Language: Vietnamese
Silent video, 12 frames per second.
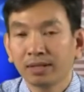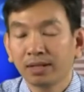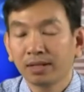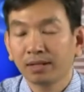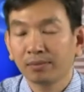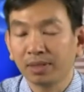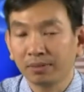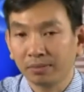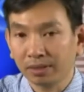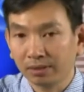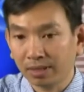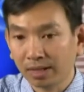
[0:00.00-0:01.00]

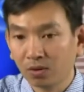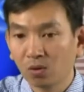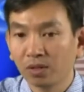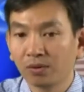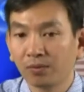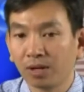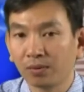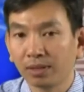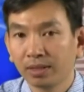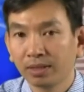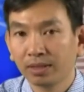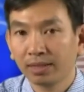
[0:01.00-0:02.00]
Mình đã cố định vào cái
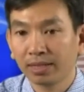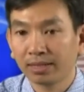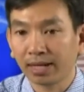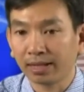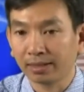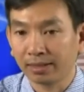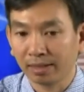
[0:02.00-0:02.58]
dây chằng,